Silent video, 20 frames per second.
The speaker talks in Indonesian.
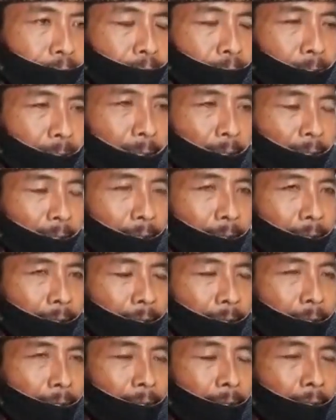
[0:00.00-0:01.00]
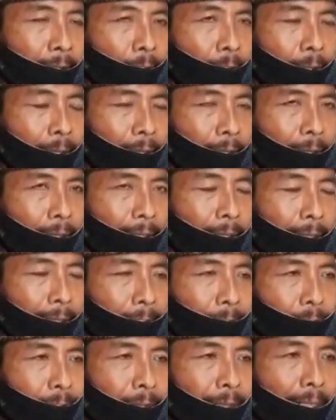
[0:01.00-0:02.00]
ya, warga
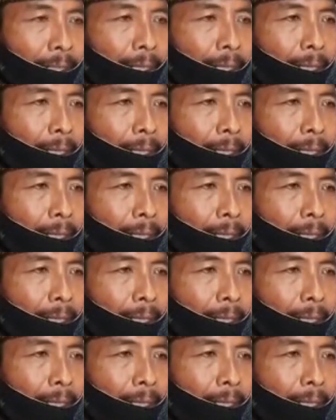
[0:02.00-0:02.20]
Ngarep yang